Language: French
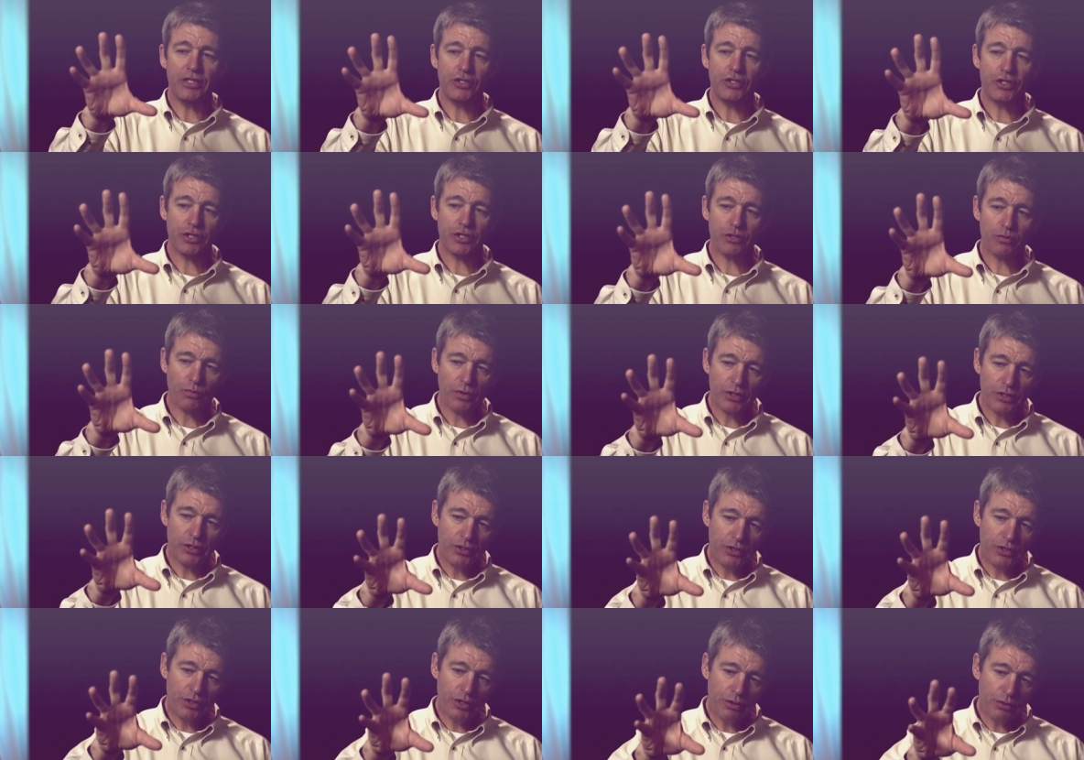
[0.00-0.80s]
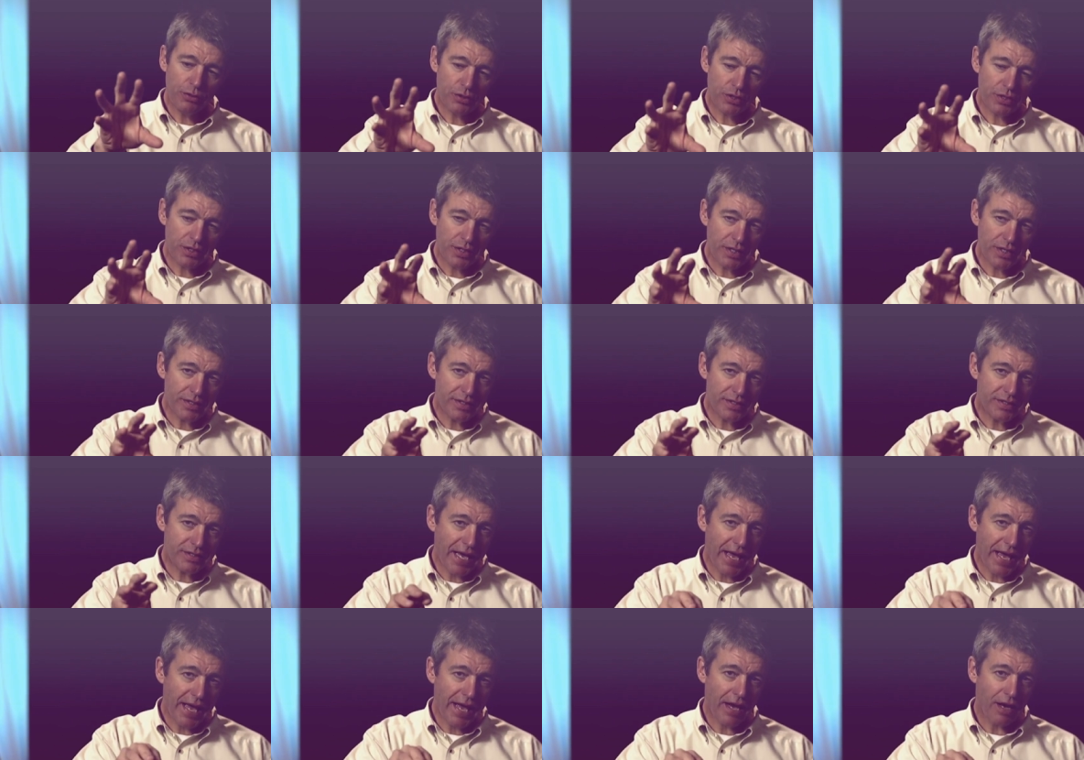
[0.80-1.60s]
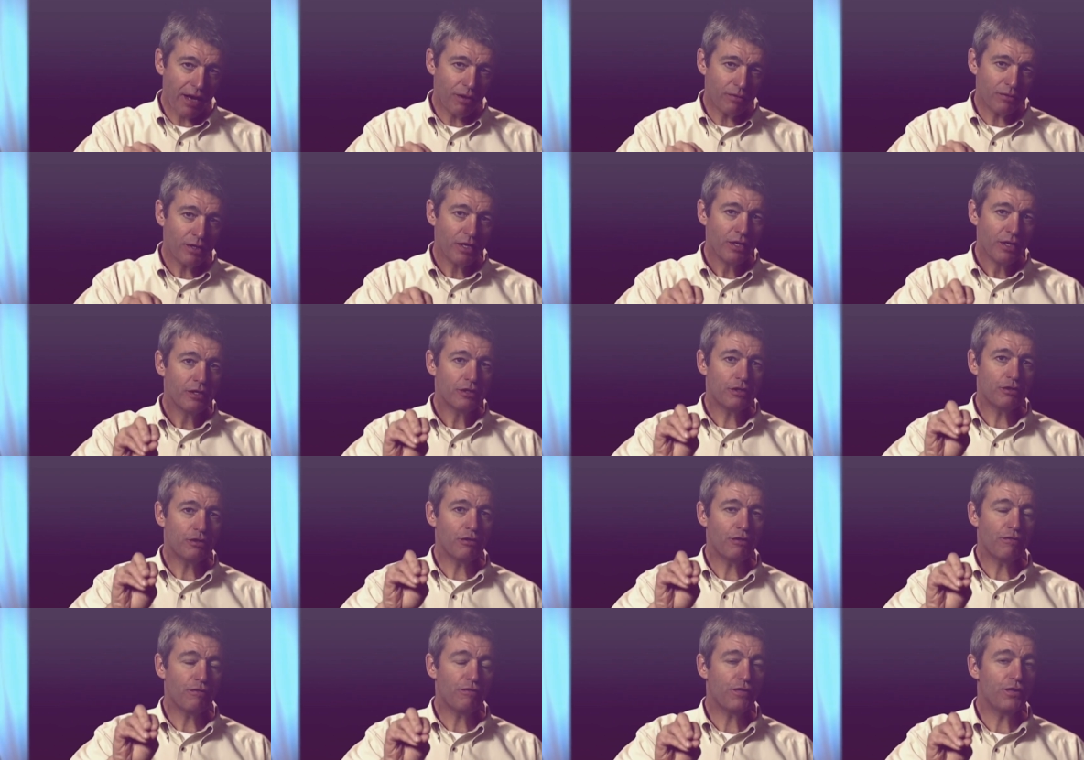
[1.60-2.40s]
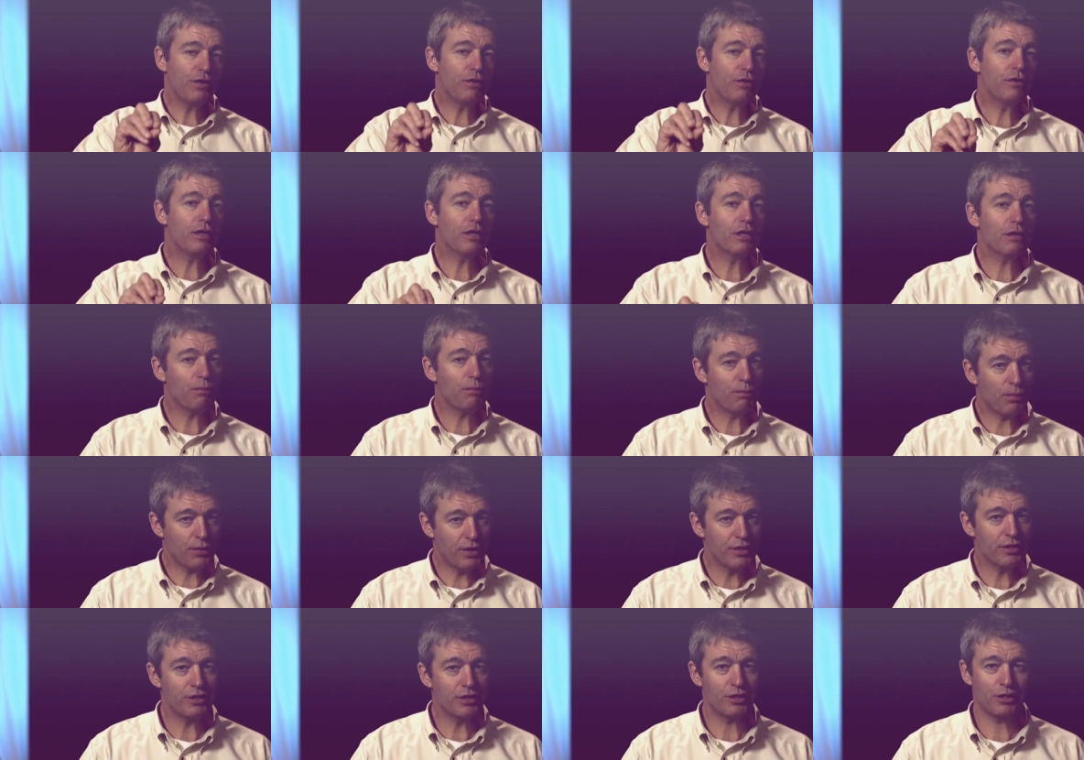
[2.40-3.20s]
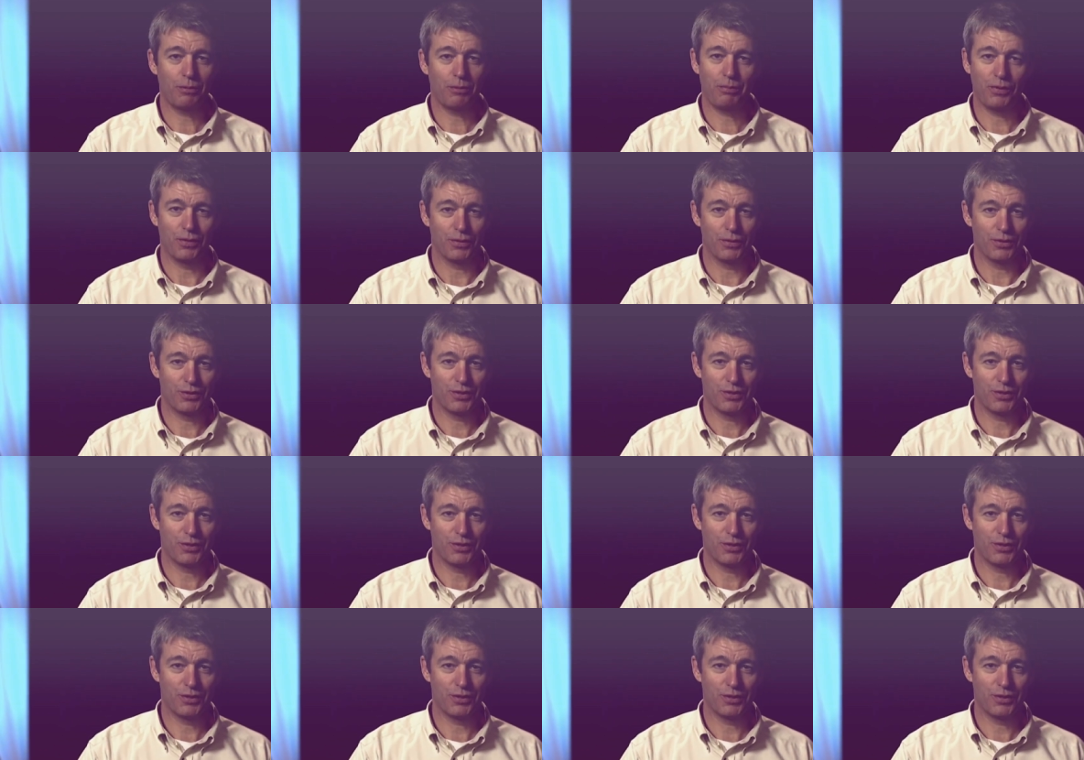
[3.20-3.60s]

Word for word: et l'avons juste réduit à quelques petits principes.